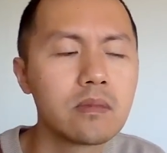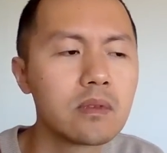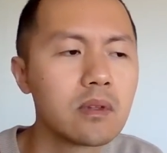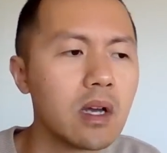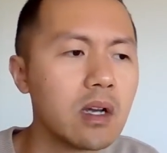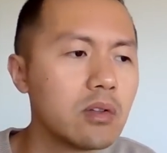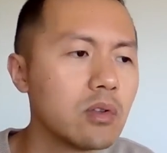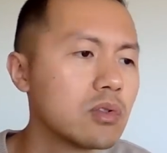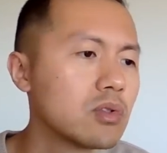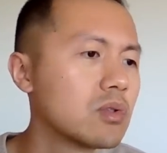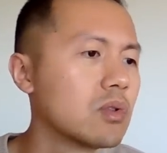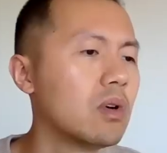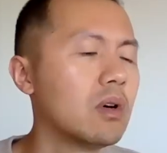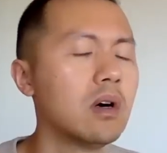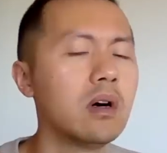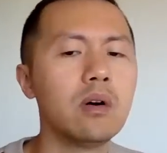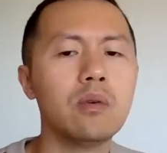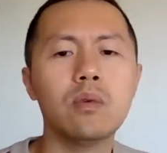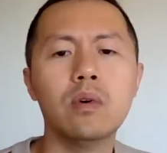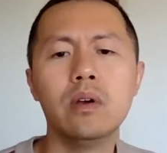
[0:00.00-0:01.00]
他就说：“
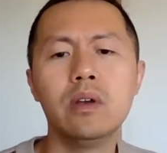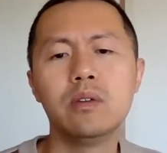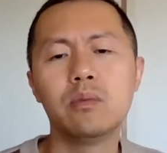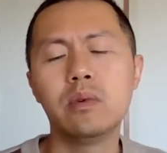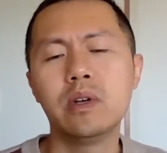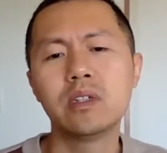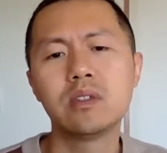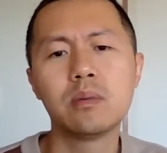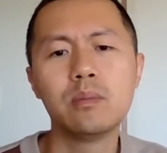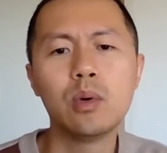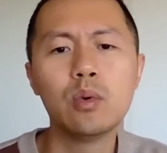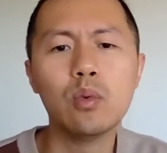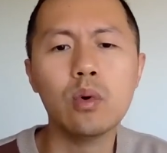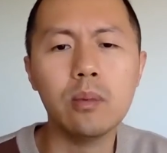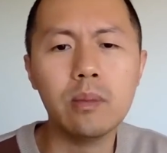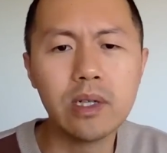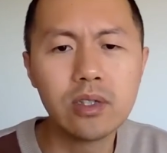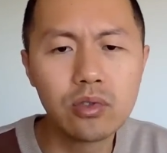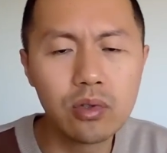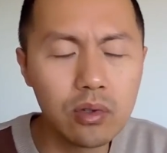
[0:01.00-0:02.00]
哦，我为什么我
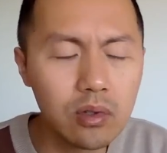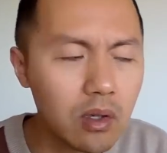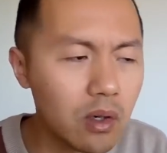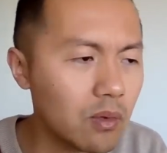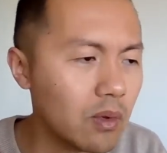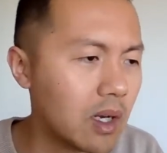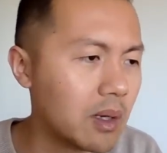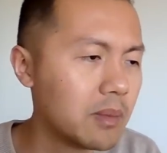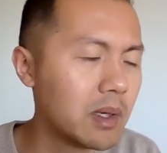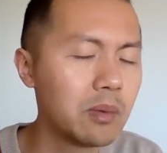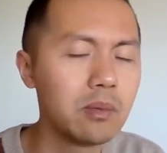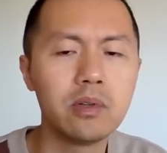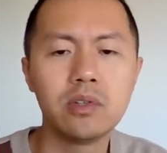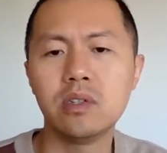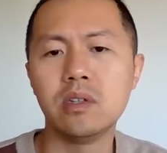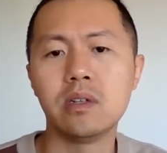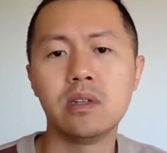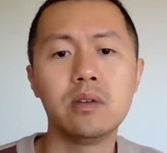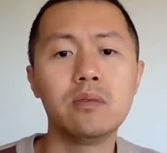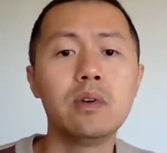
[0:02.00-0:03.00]
们出口外贸不
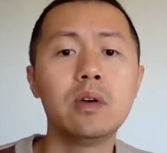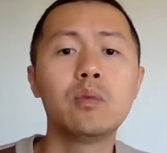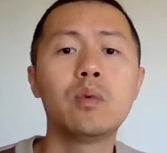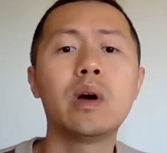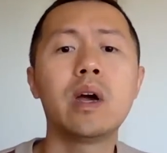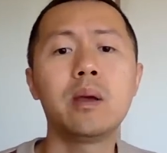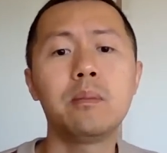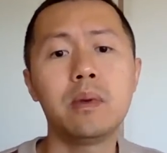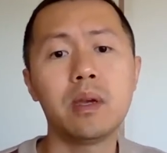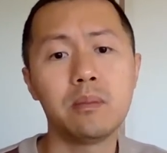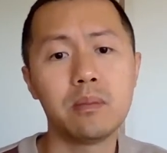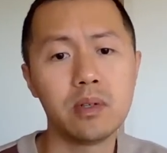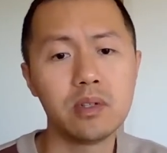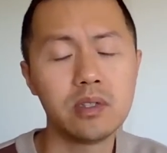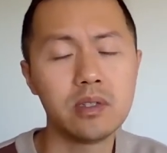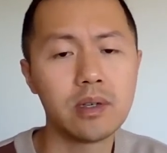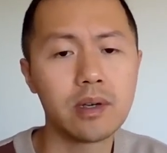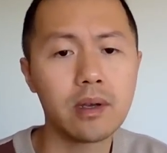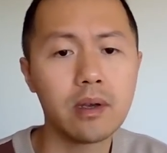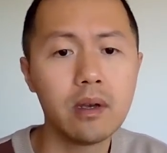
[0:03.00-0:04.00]
行？因为外面不
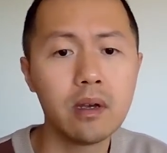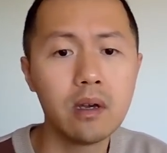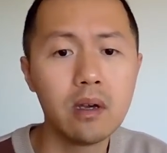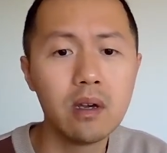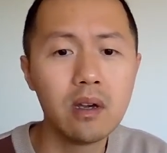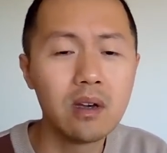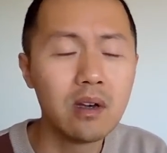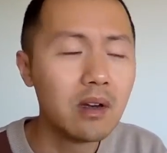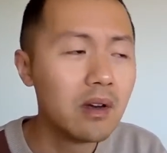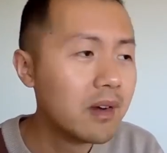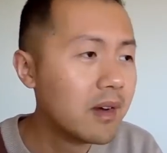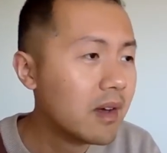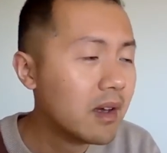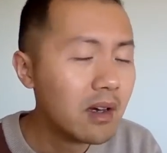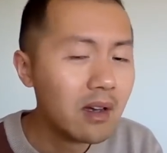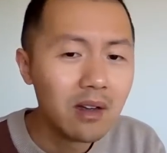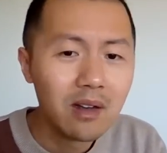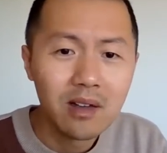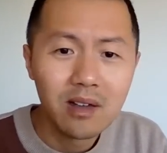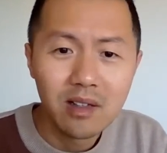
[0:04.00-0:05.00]

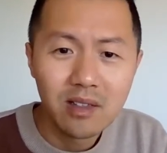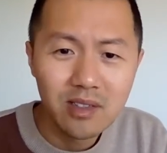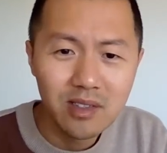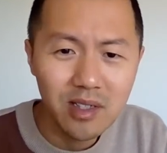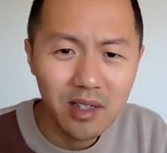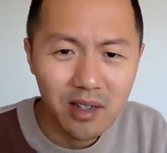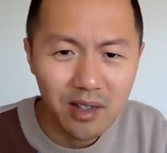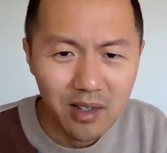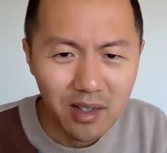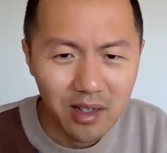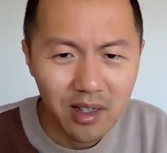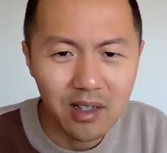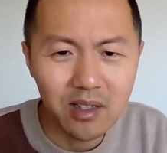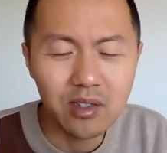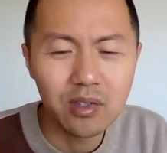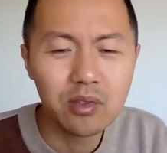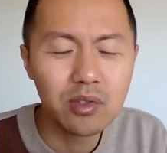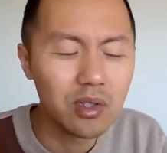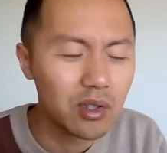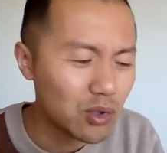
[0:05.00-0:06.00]
行。”这个
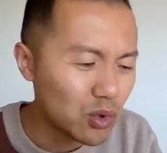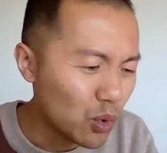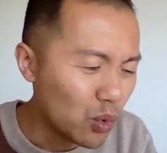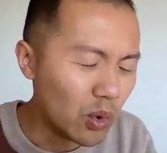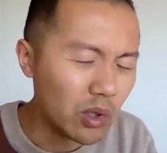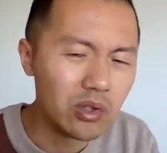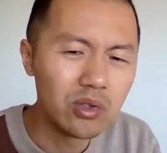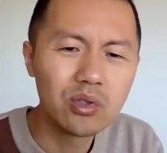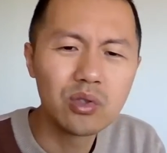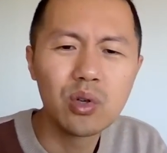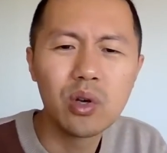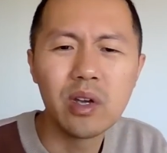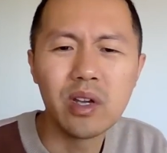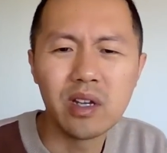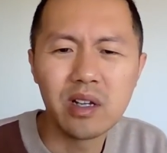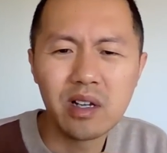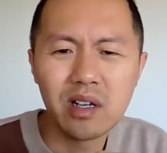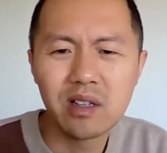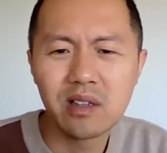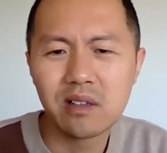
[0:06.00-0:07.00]
就是纯粹
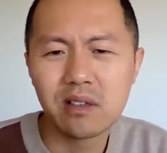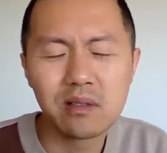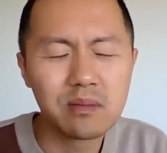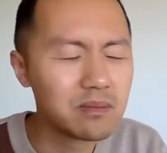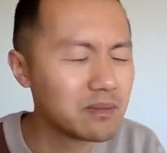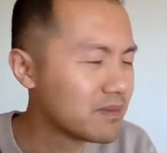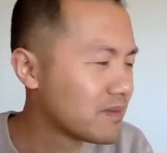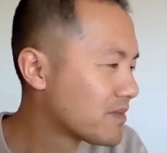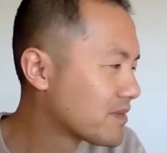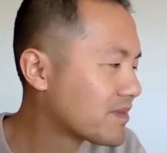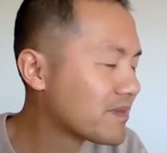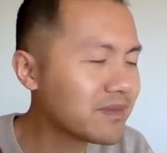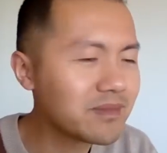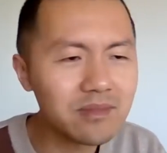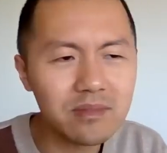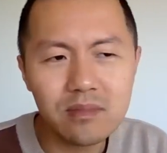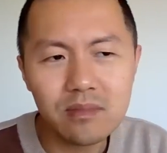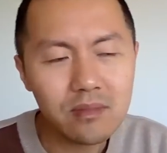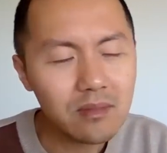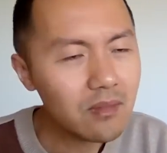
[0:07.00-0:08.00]
跟
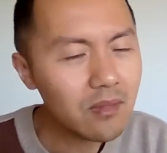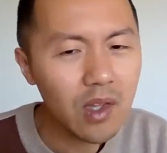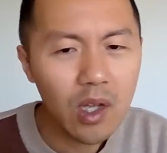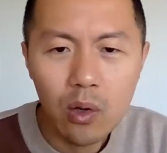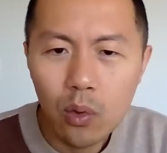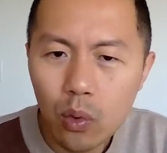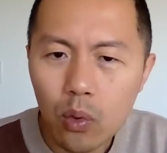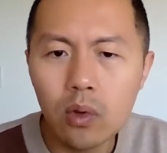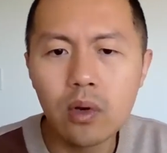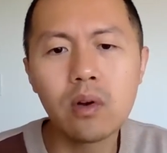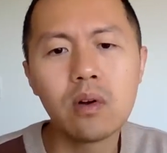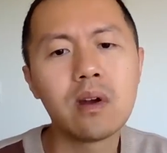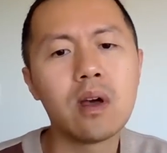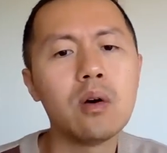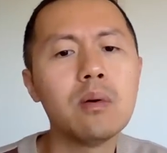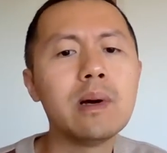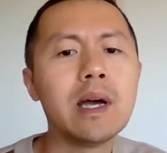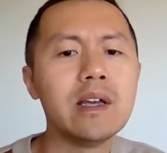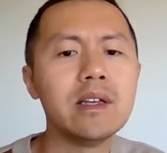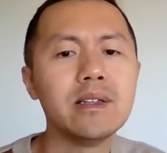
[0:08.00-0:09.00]
忽悠
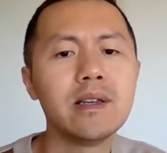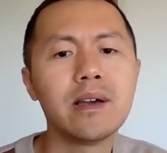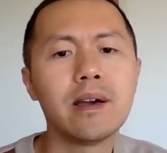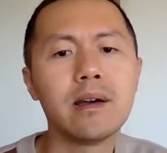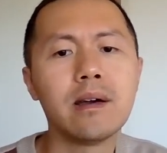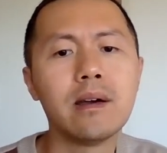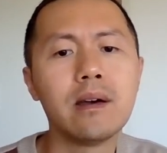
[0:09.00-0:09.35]
老百姓。